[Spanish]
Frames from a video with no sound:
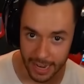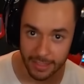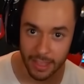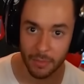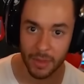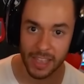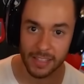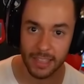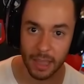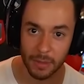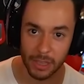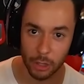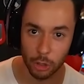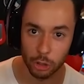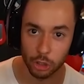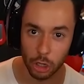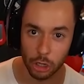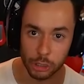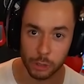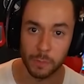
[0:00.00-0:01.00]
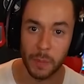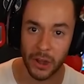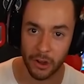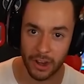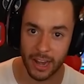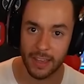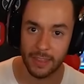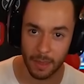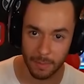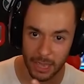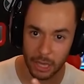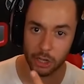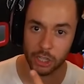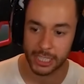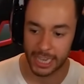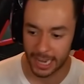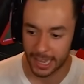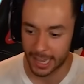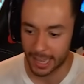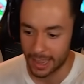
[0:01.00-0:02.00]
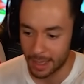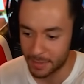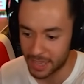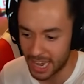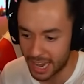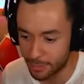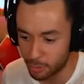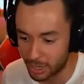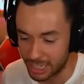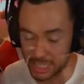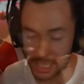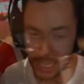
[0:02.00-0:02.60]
tarda 20 minutos, pero el enemigo se le queda mirando